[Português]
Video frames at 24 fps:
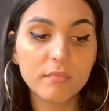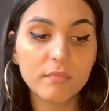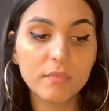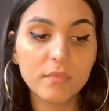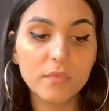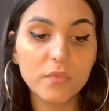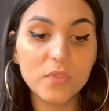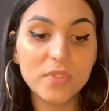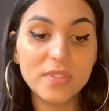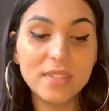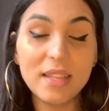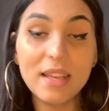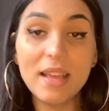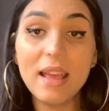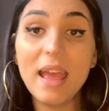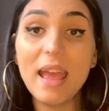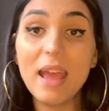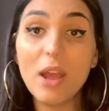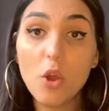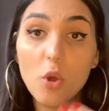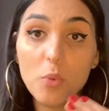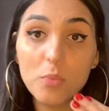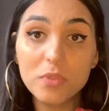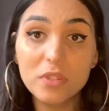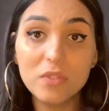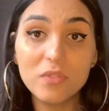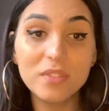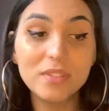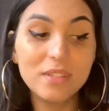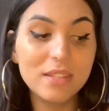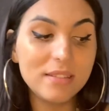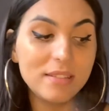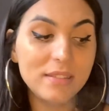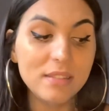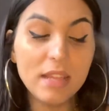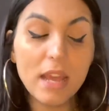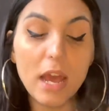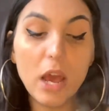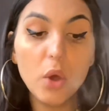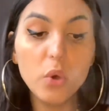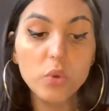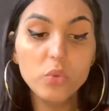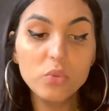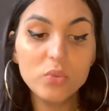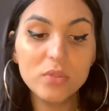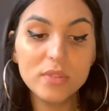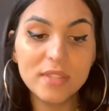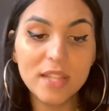Você é como se você se
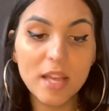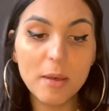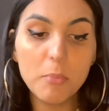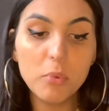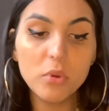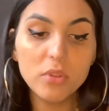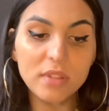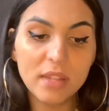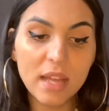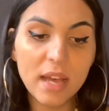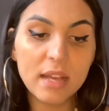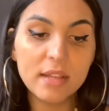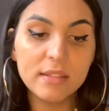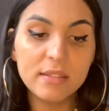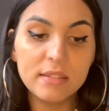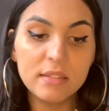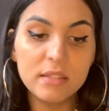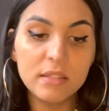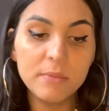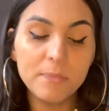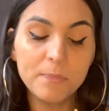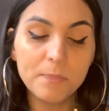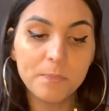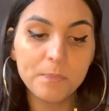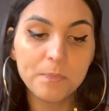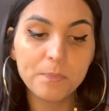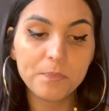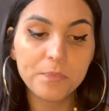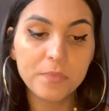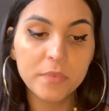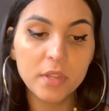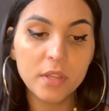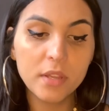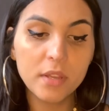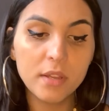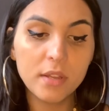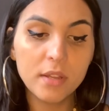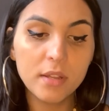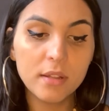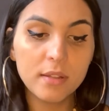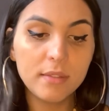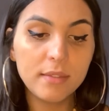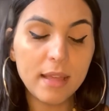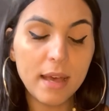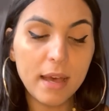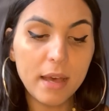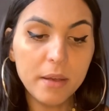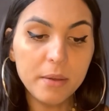auto sabotasse
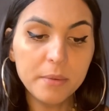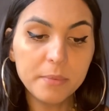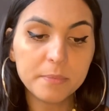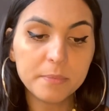tá?